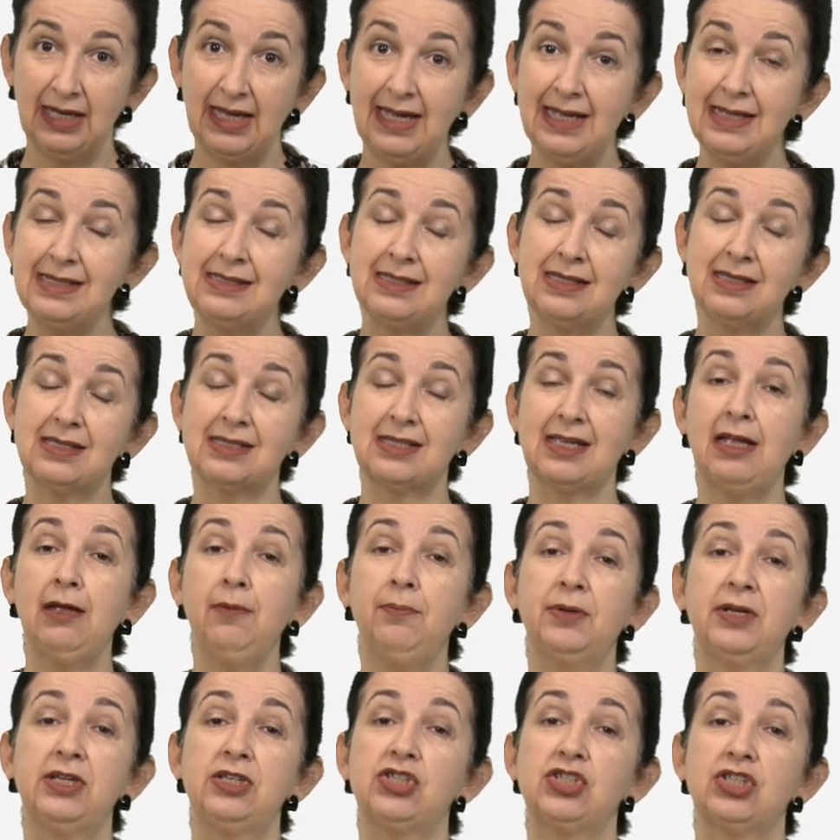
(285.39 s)
Esse
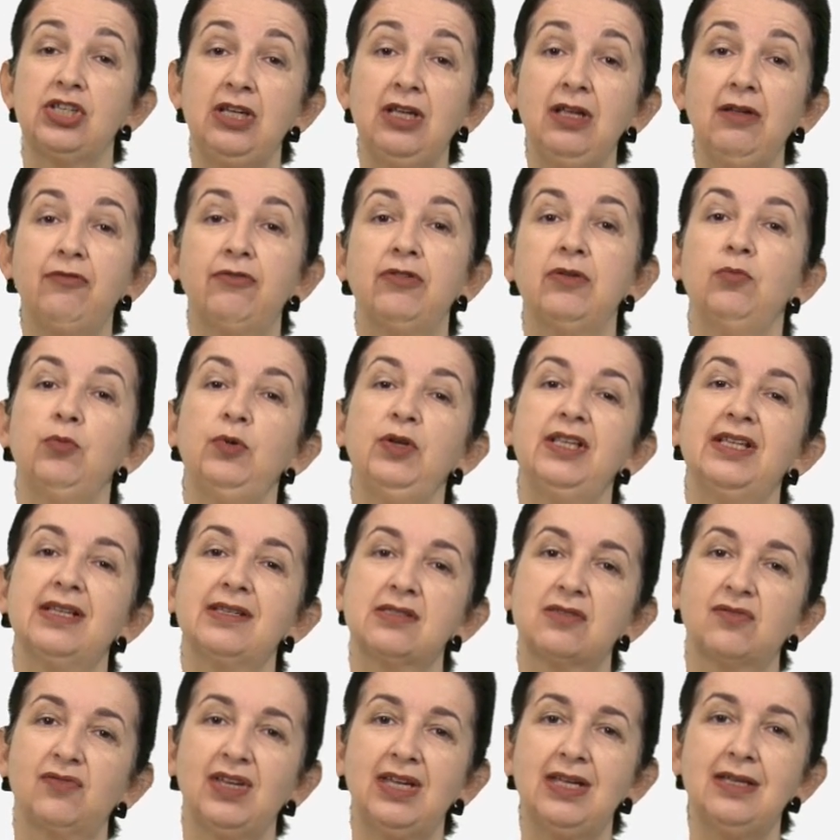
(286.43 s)
sempre tive
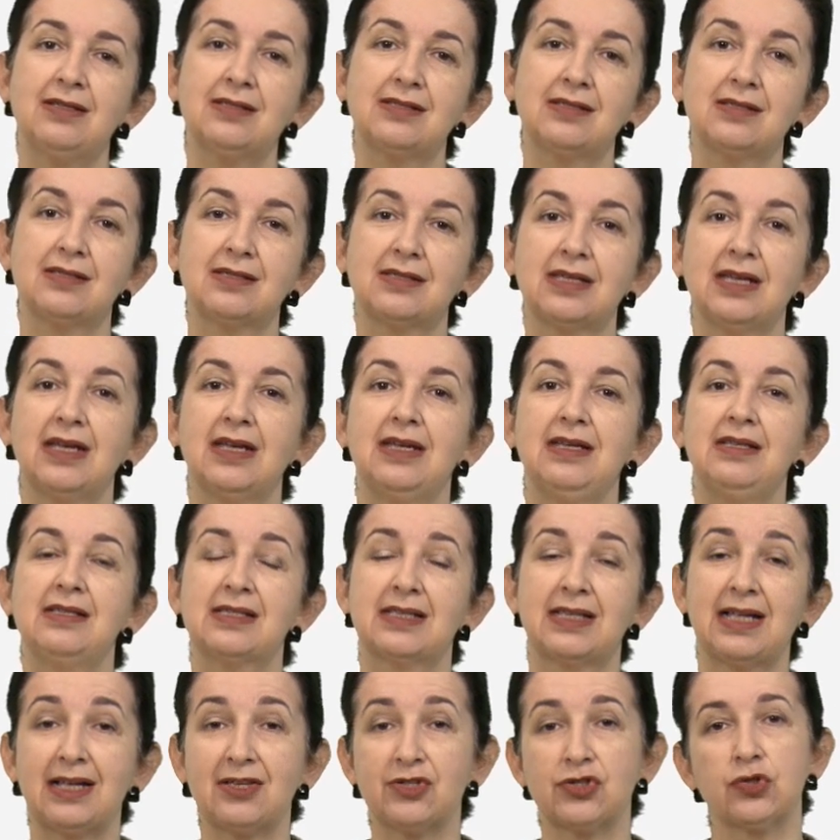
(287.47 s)
muitas vezes
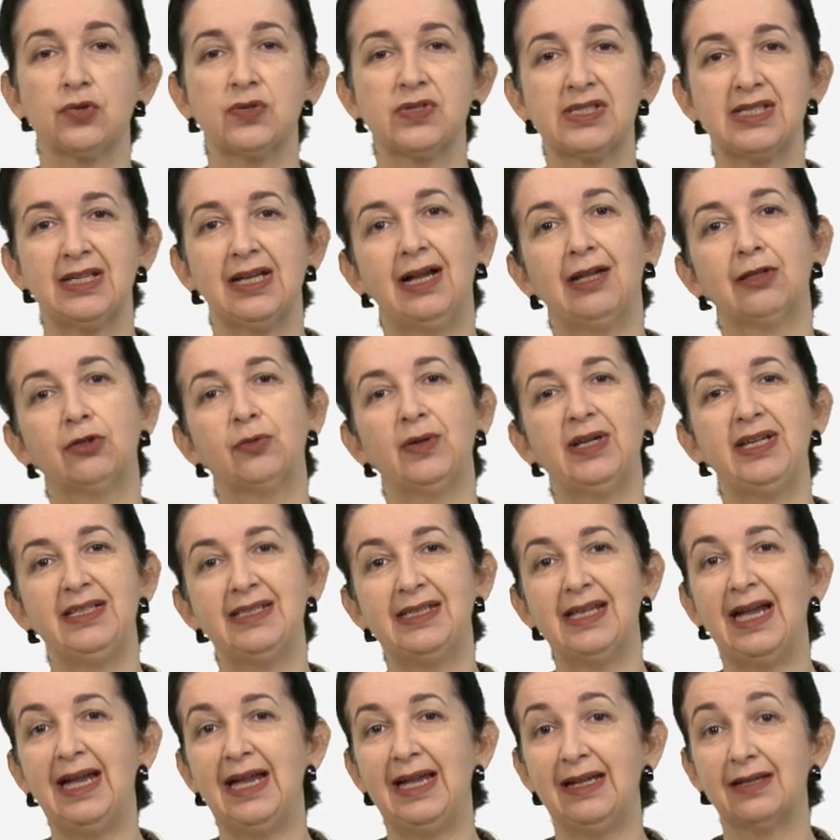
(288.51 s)
está associado à
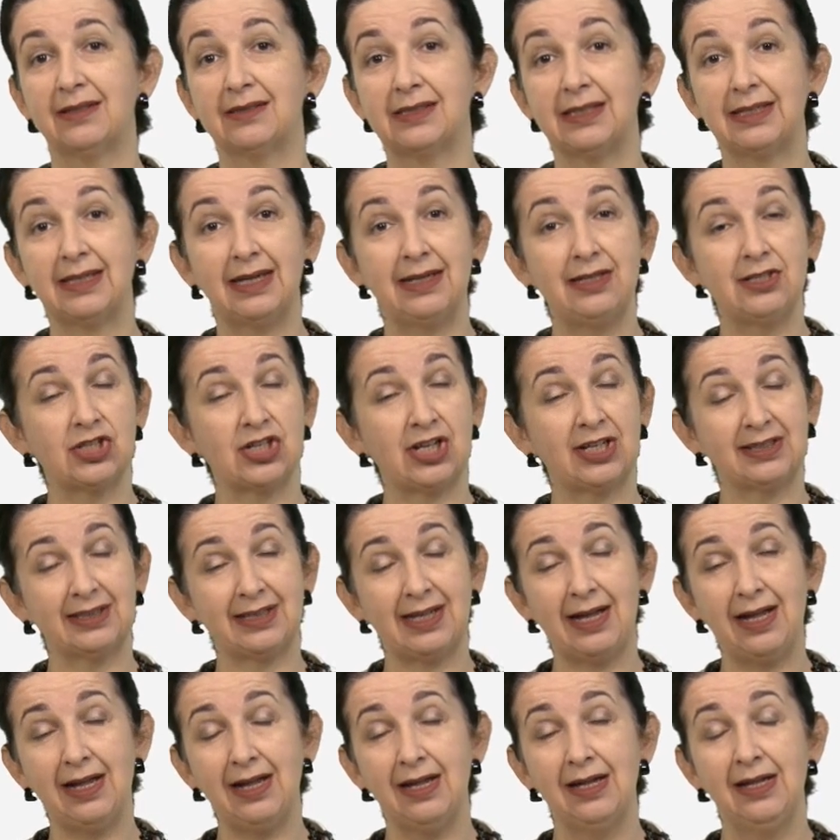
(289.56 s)
ideia de que ele já
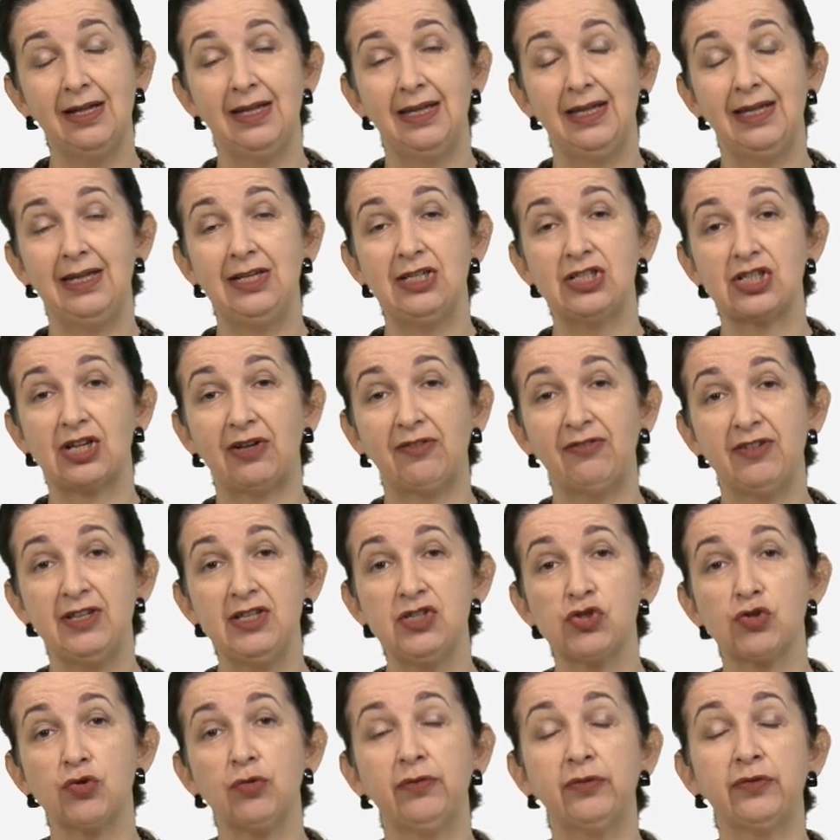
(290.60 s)
tá, ele já vem
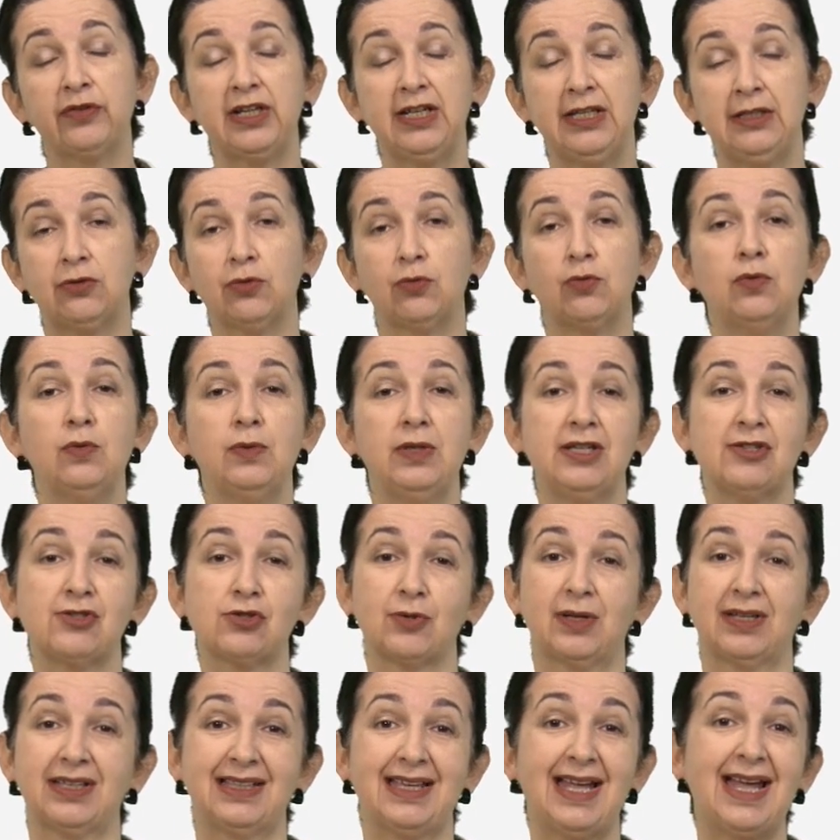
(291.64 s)
sofrendo com
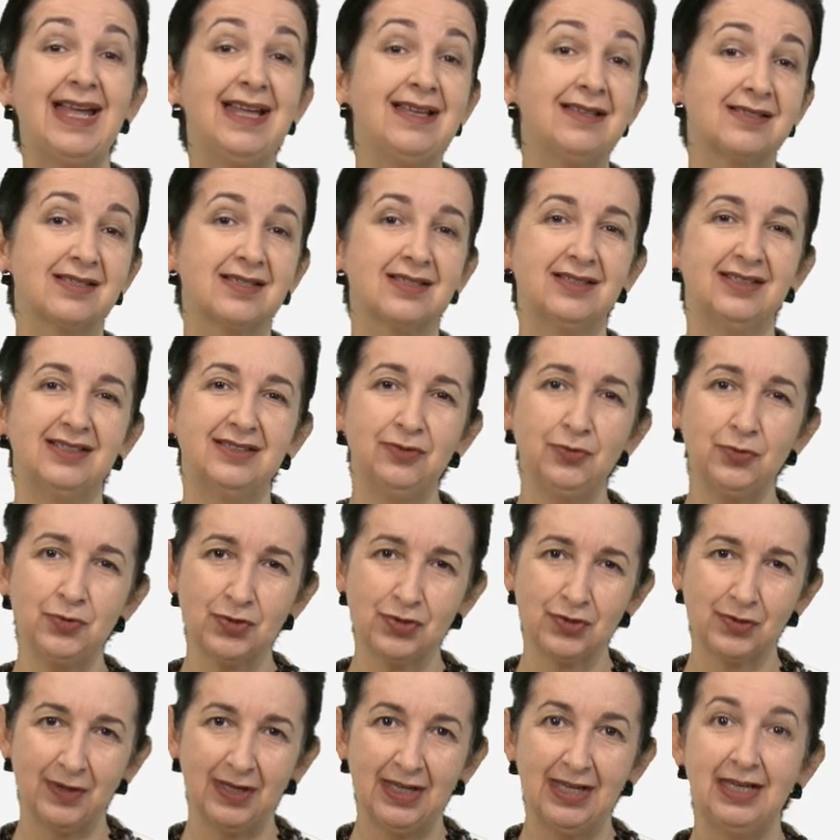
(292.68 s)
isso há 10
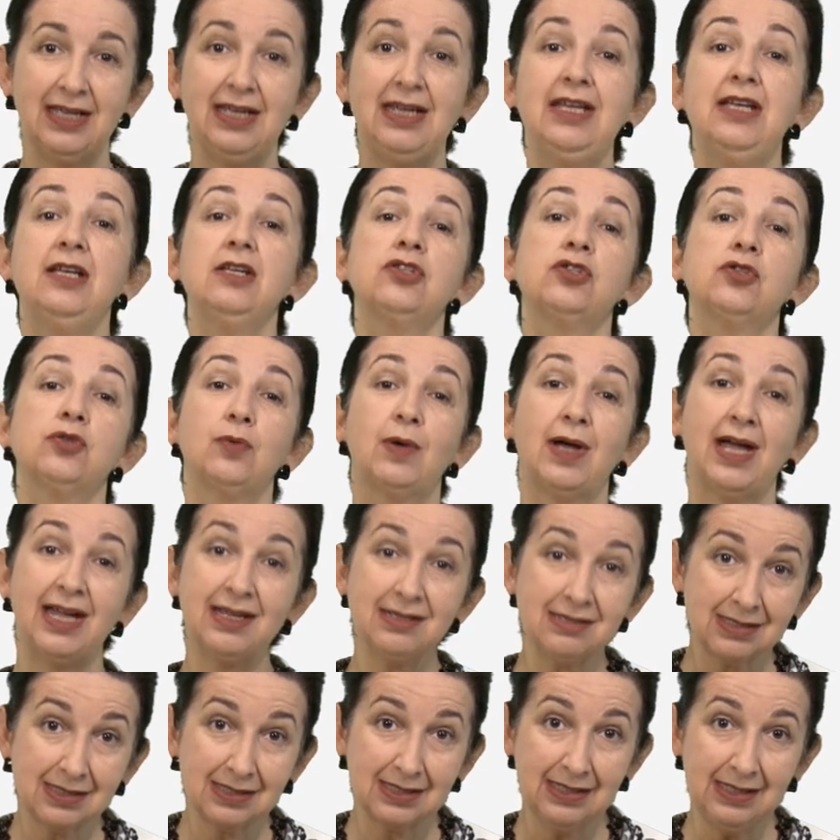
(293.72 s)
anos isso
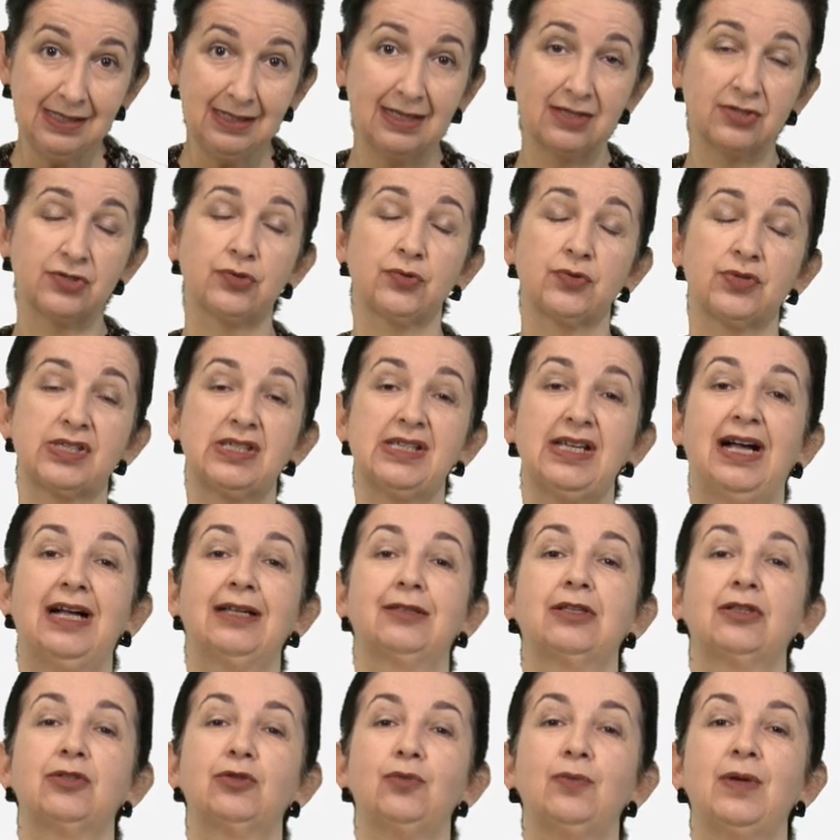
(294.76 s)
é sim
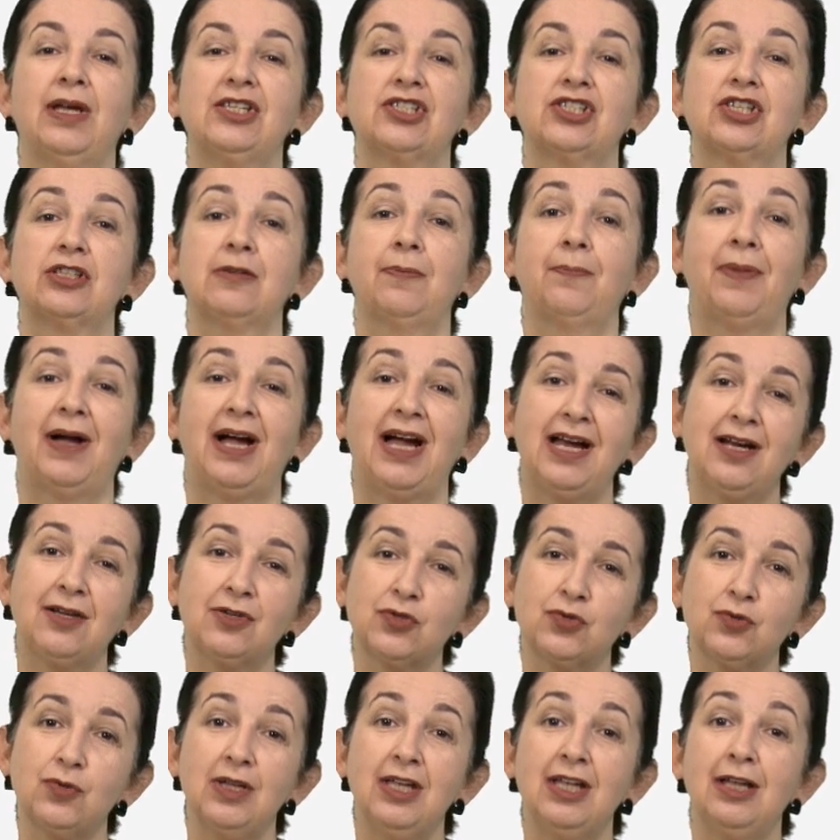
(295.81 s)
associado à doença de
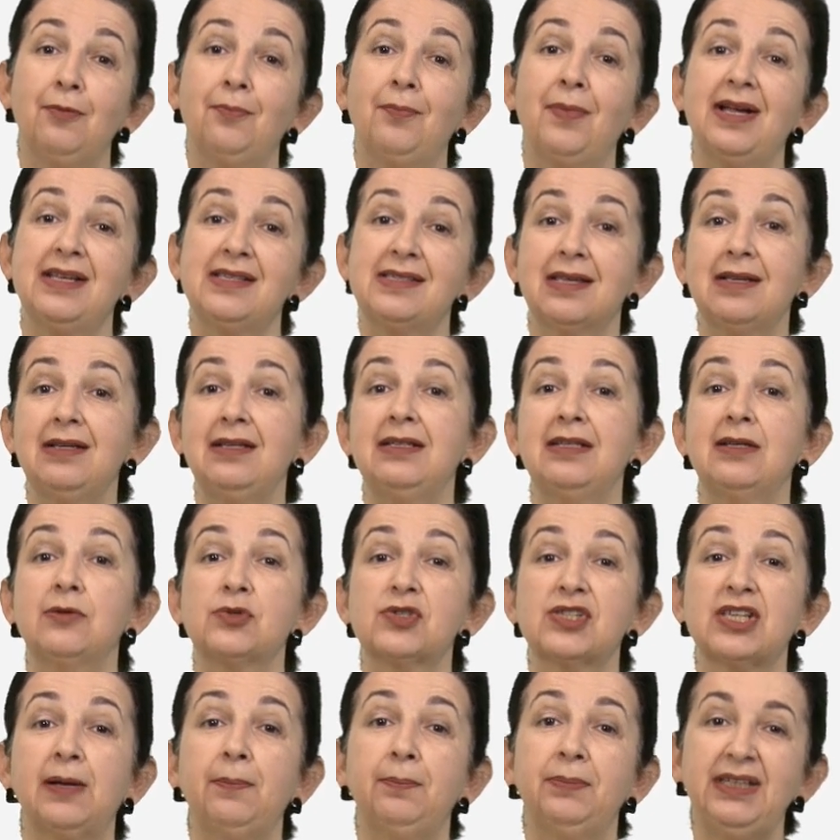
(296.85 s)
Parkinson, mas ele não
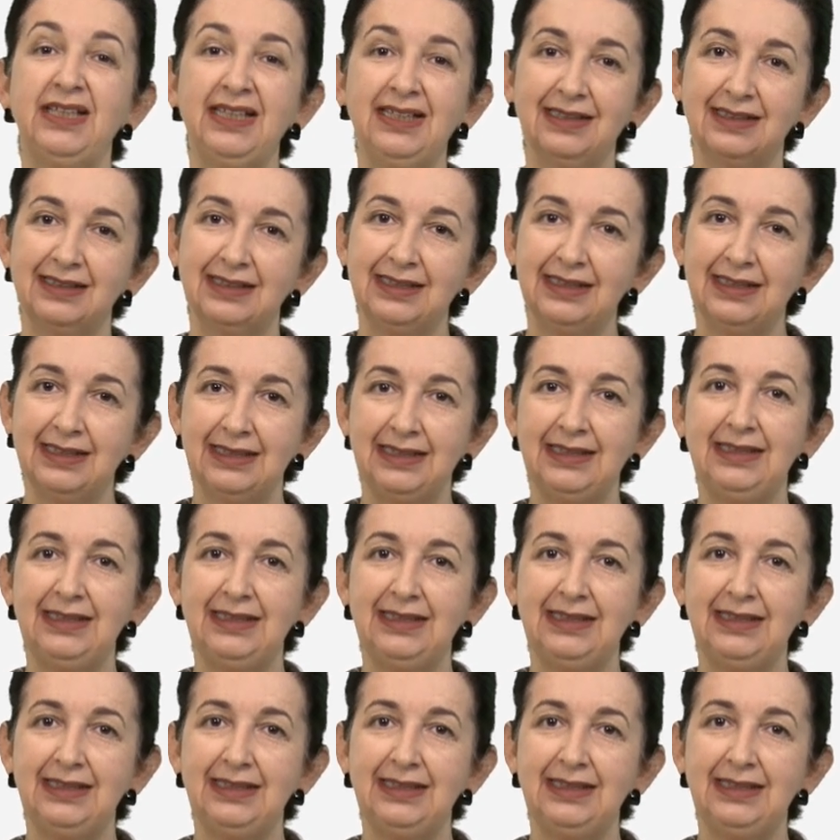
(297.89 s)
sabia.